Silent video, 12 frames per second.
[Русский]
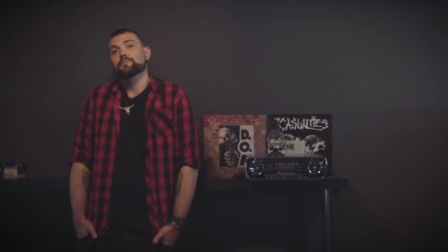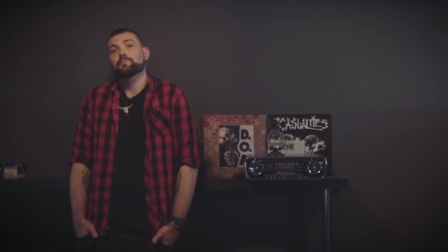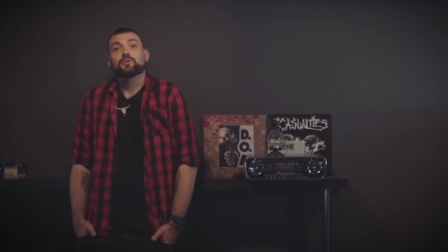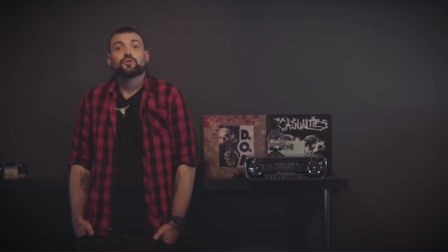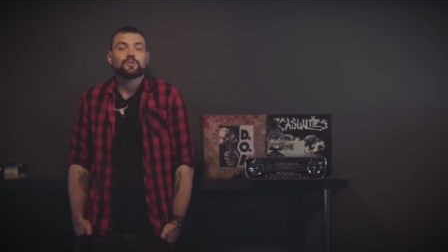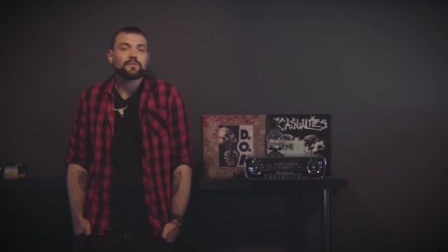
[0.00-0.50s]

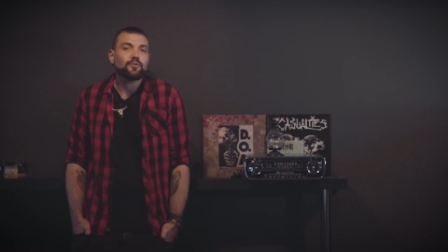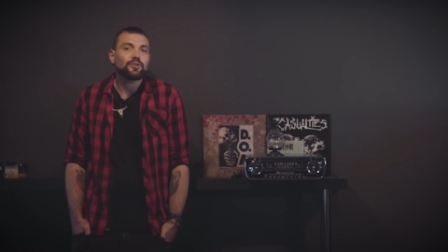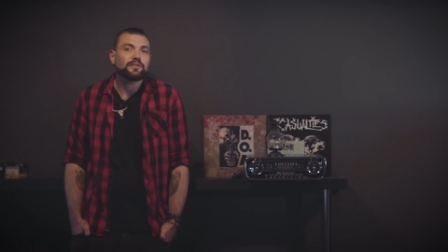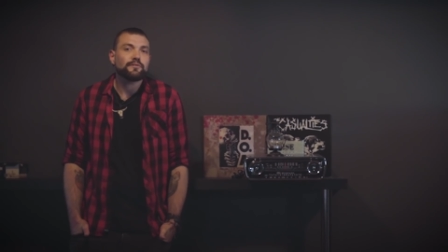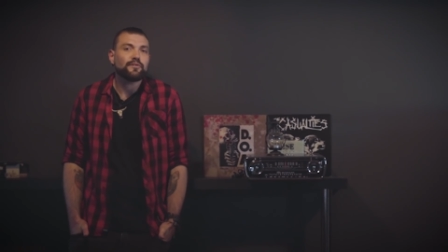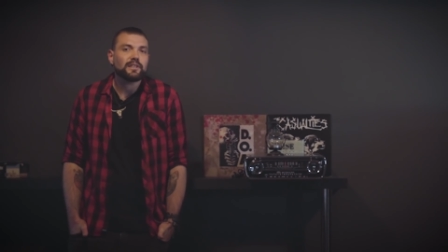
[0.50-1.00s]
Большинство
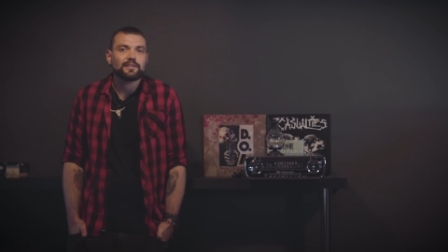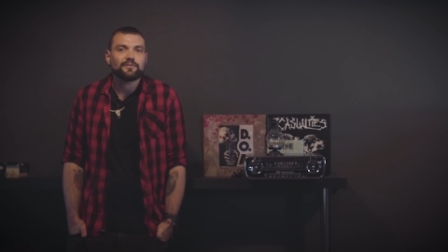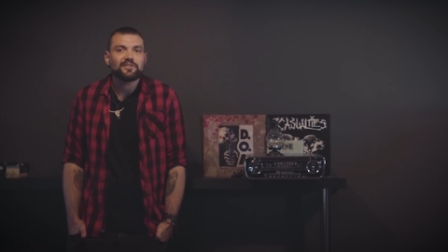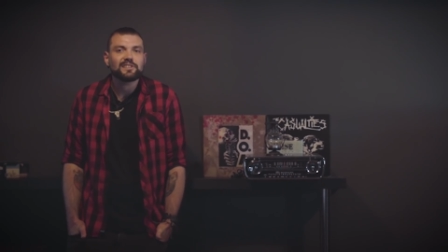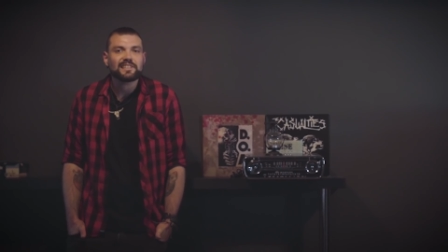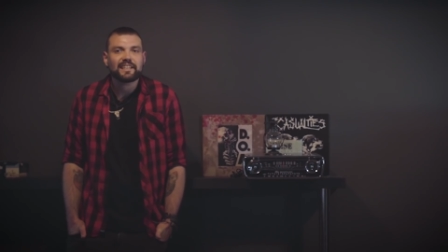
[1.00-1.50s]
артефактов
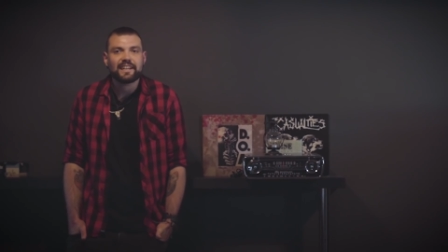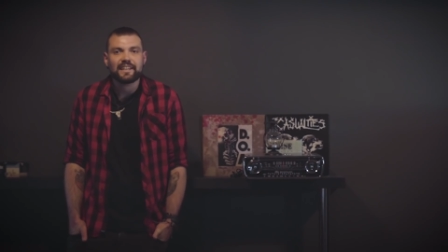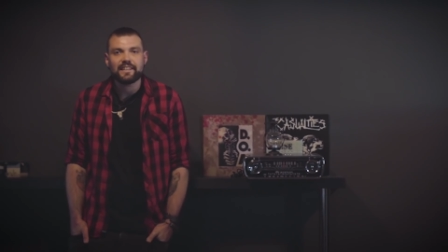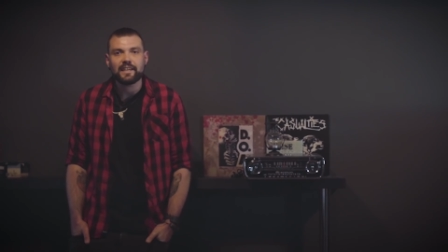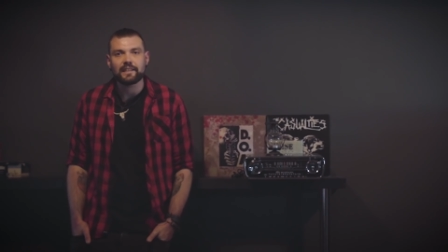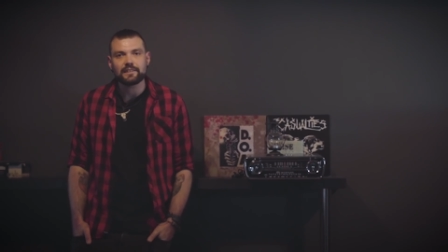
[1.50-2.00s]
не
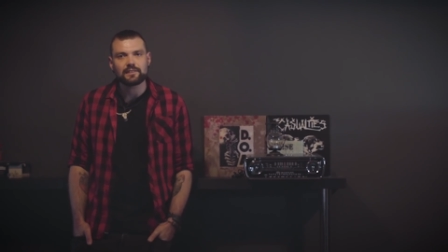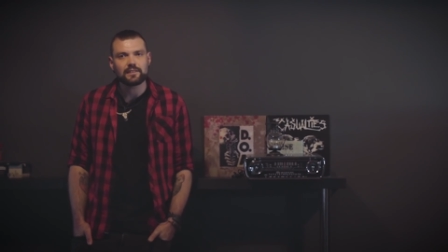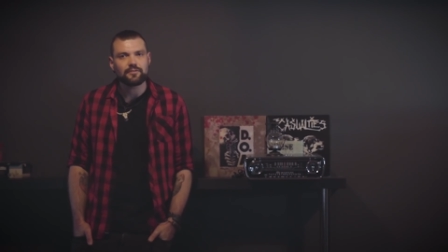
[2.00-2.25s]
сохраняется,